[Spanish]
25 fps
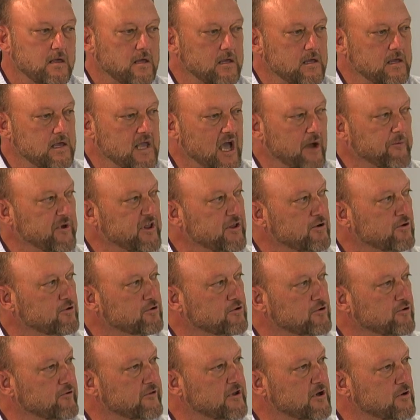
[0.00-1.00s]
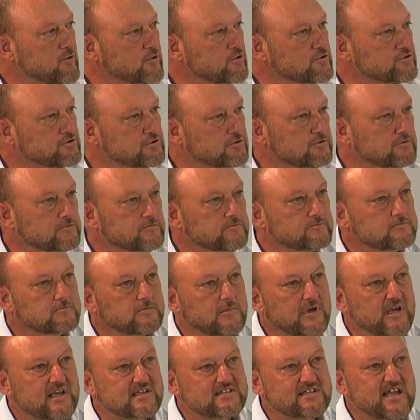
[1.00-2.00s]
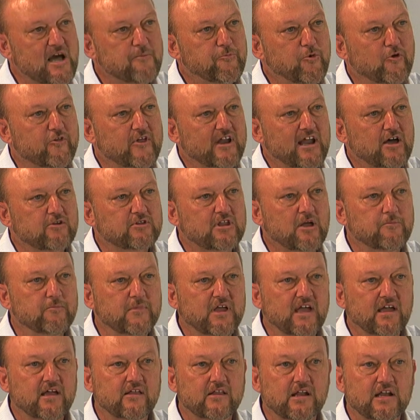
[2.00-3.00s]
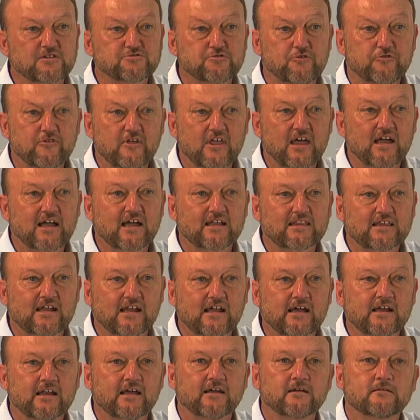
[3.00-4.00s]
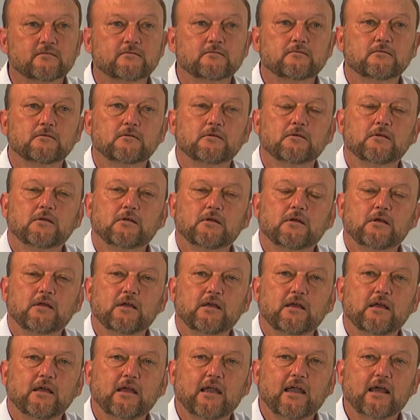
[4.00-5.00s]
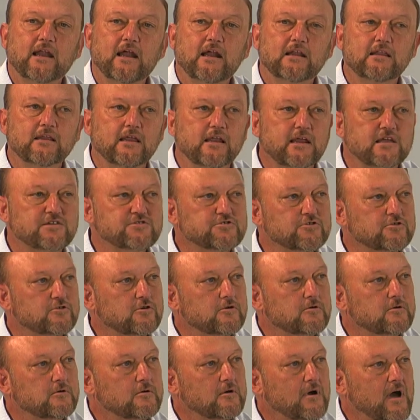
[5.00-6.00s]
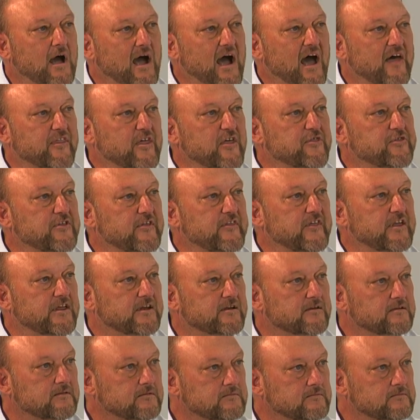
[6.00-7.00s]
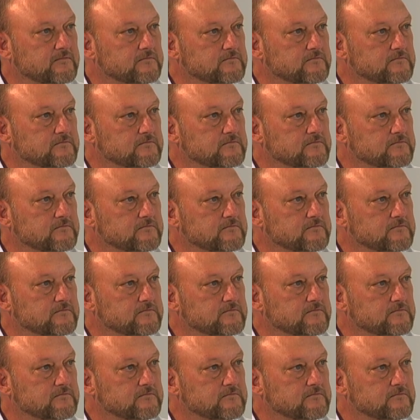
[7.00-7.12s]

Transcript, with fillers: Y ha habido otro discurso que se ha apoderado también en la sociedad catalana, que era el derecho a decidir.